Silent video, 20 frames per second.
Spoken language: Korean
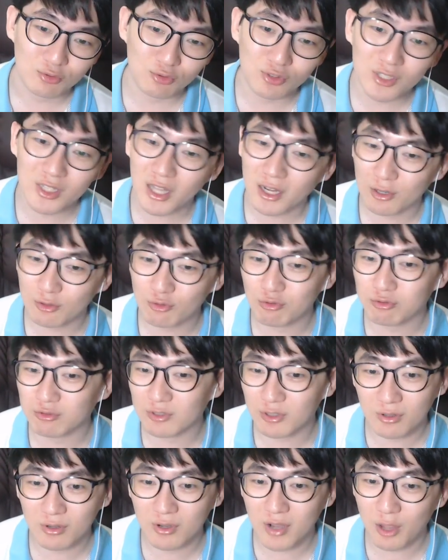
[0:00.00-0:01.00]
우리나라
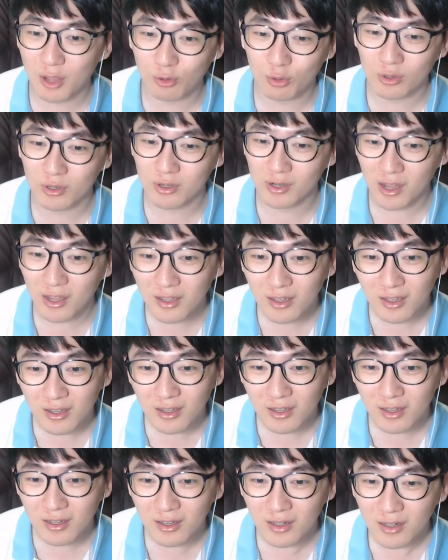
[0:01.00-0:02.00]
국적을 강요를 해?
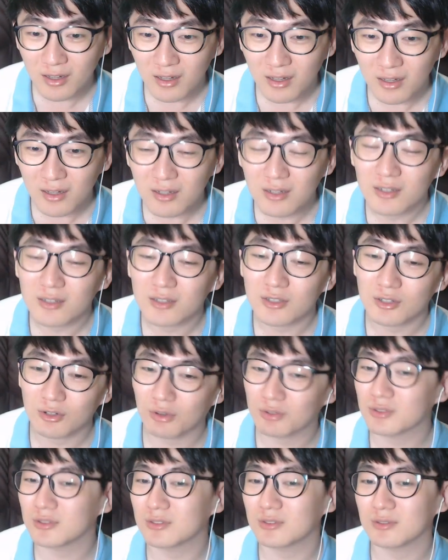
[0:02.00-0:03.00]

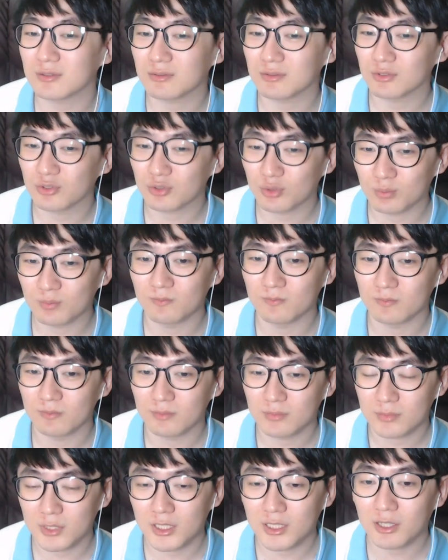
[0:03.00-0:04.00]
그거는 좀
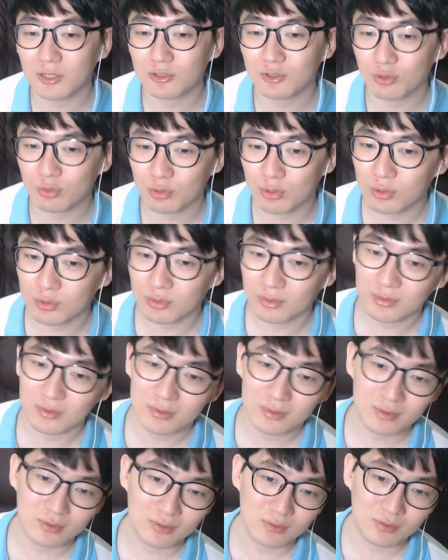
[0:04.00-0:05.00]
인간적으로
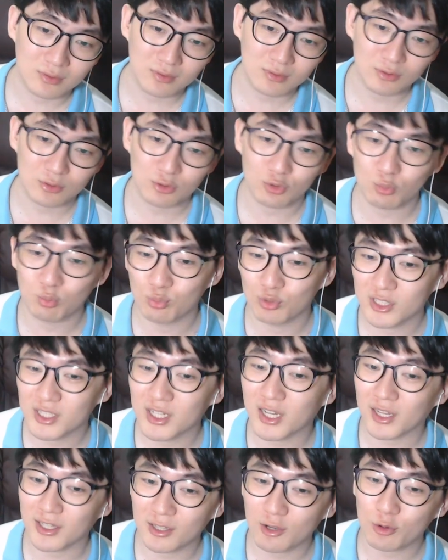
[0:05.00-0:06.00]
좀
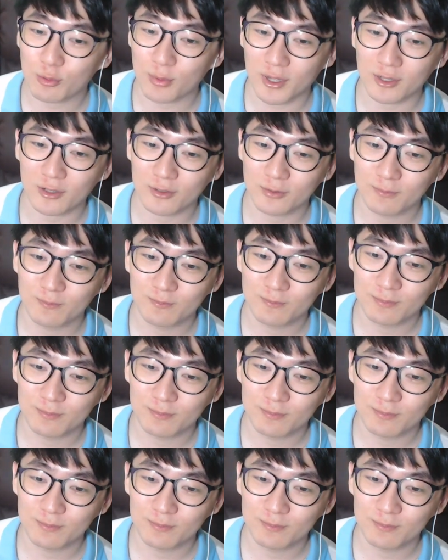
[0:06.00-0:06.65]
문제가 있다고 봐요.